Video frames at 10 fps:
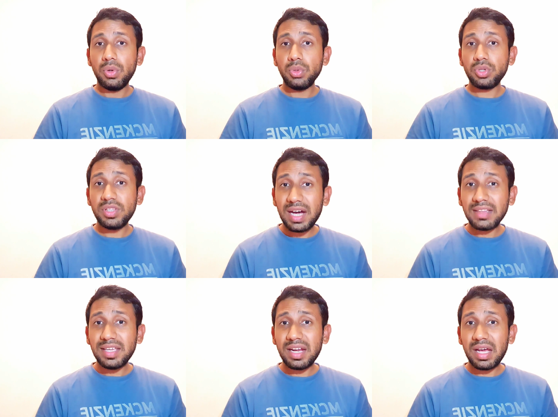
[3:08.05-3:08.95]
उसको दाद
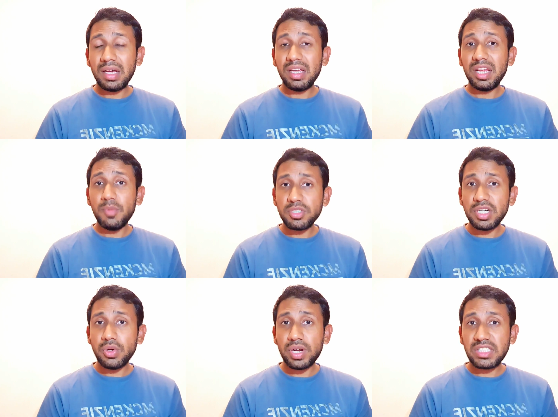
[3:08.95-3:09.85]
दे रहा है इमोशनल
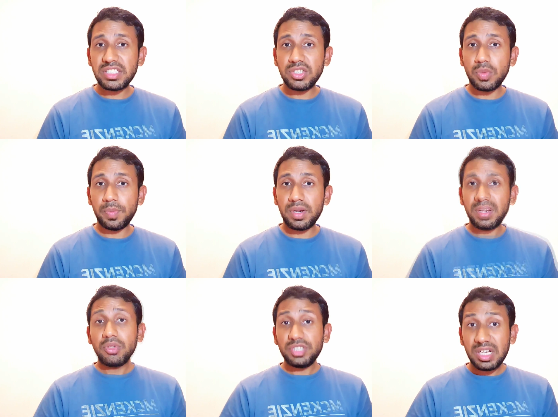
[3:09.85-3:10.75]
हो रहा है इस चीज़ के ऊपर
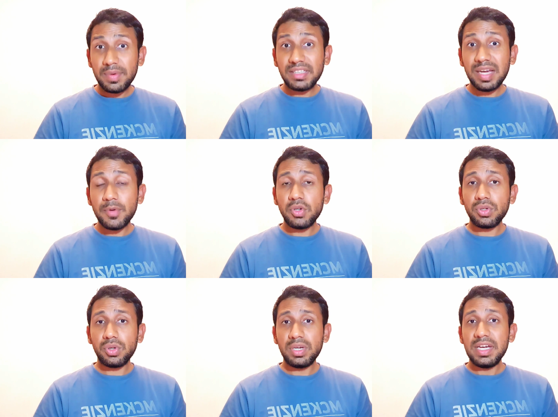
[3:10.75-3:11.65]
तो शर्म आती है आप लोगों
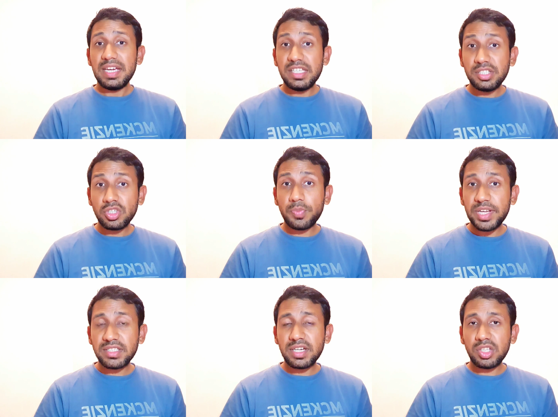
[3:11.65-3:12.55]
को इस चीज़ को
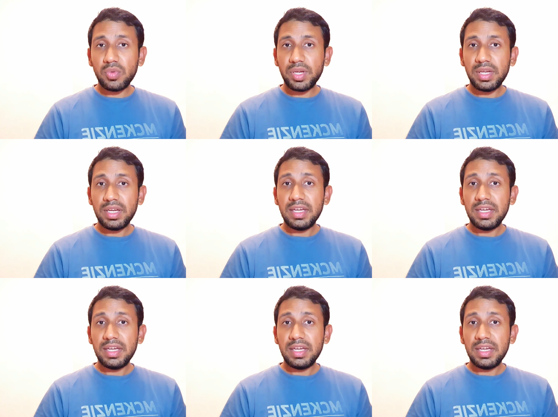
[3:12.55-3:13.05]
प्रेस करते हुए